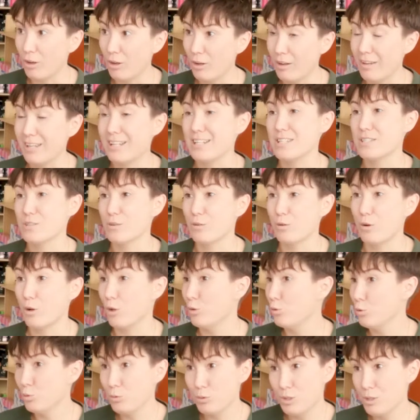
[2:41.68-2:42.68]
euh, avec les
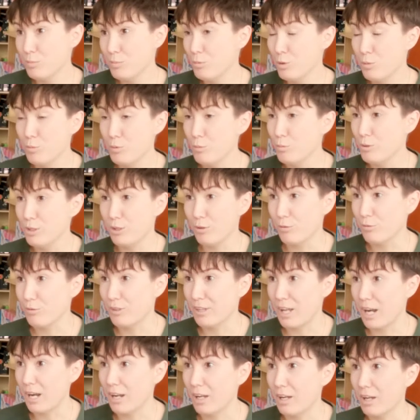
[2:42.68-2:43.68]
tout type de public.
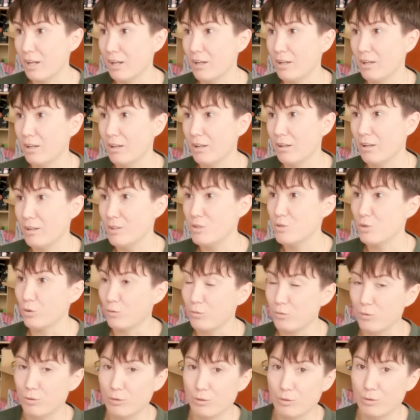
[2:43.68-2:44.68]
D'accord. les
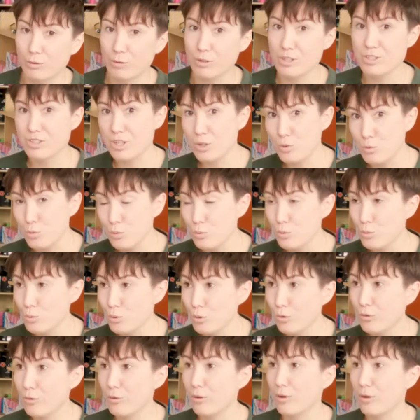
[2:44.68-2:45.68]
enfants, les
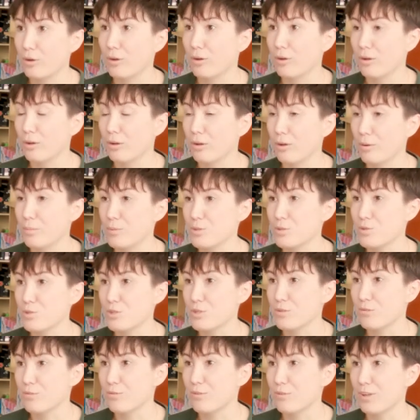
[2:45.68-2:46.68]
adultes, parce
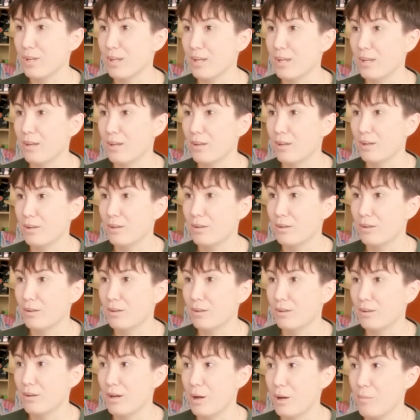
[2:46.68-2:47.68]
que j'ai fait
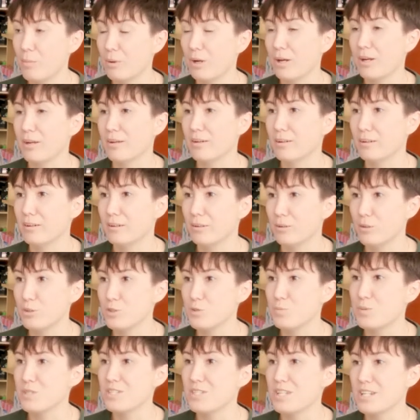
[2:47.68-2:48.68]
après
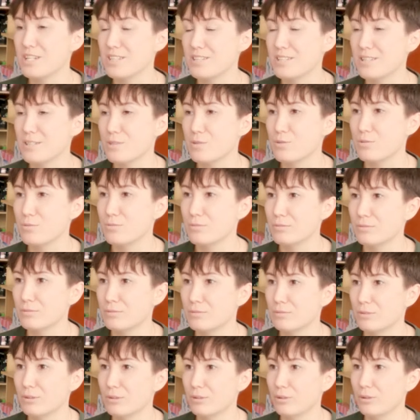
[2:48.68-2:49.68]
une
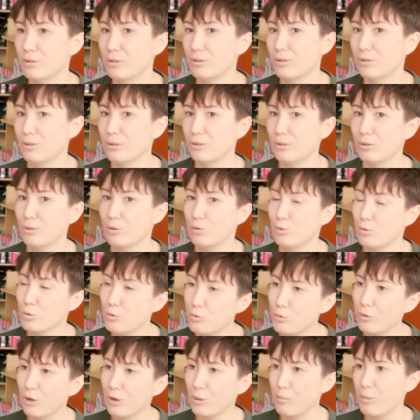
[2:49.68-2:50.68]
spécialisation
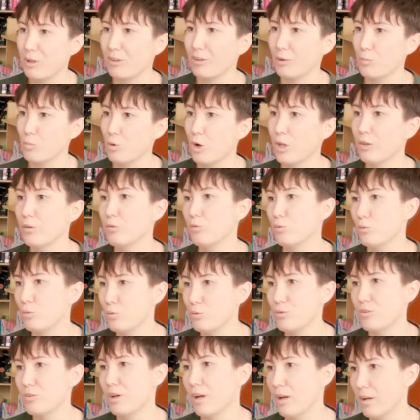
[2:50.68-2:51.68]
culture et patrimoine. Du
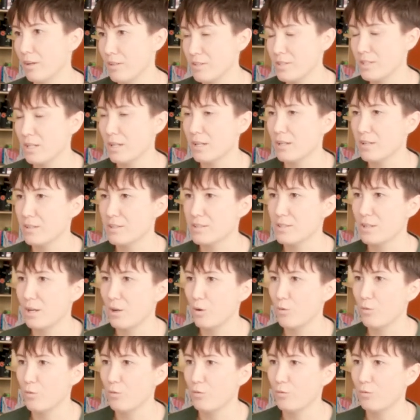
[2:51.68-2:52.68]
coup, ça, ça,
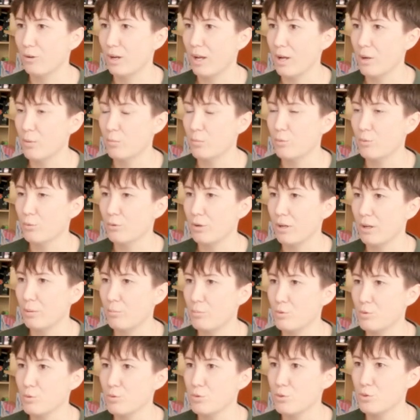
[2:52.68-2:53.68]
ça, ouvrait un peu à
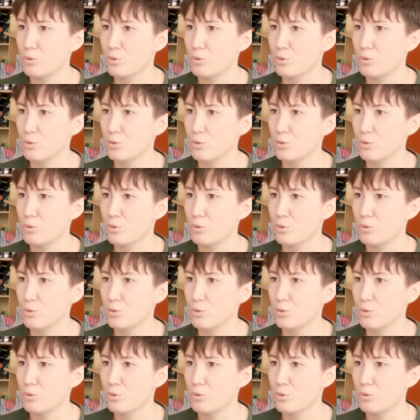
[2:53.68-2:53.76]
plus de